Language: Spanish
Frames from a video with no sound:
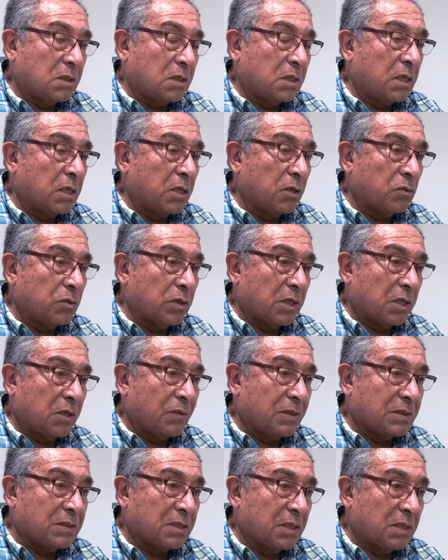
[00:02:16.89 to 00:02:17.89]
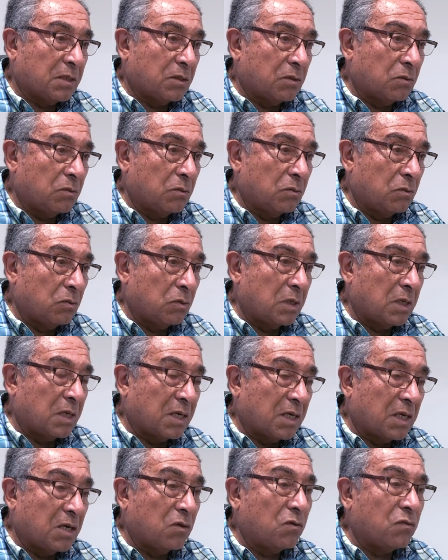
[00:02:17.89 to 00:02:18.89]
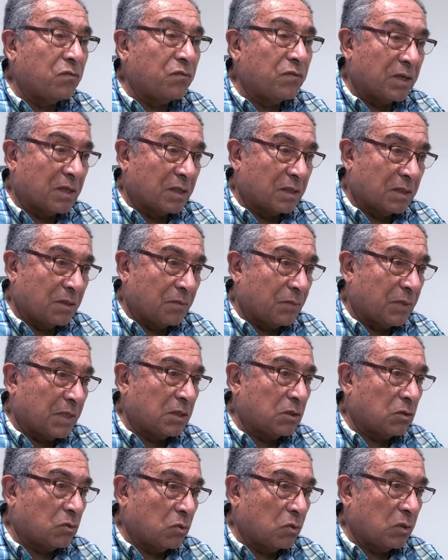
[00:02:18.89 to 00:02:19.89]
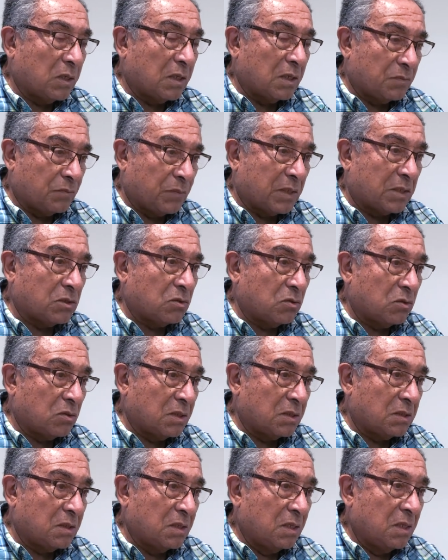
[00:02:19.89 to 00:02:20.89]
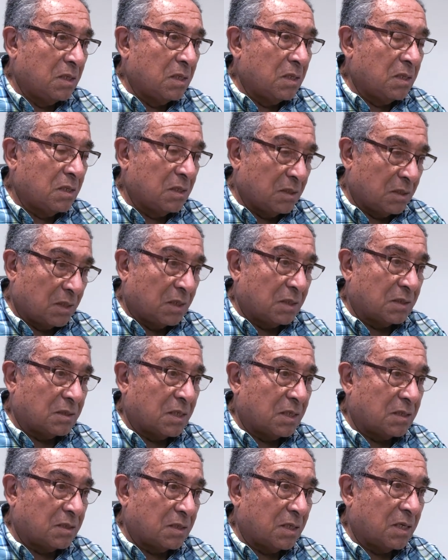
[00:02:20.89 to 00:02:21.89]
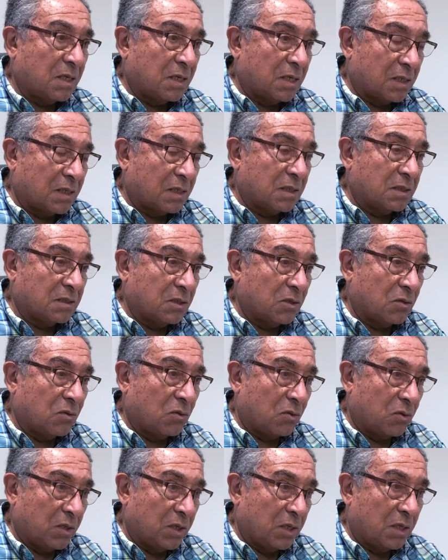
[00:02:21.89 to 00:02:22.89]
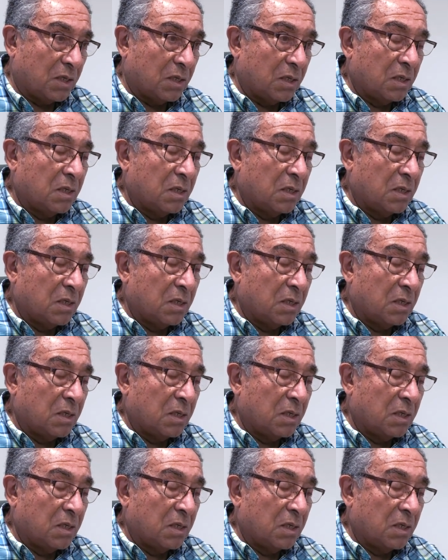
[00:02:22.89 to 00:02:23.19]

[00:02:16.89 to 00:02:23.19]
y creo de que va a ser una gran oferta para todas las personas interesadas en la carrera de psicología.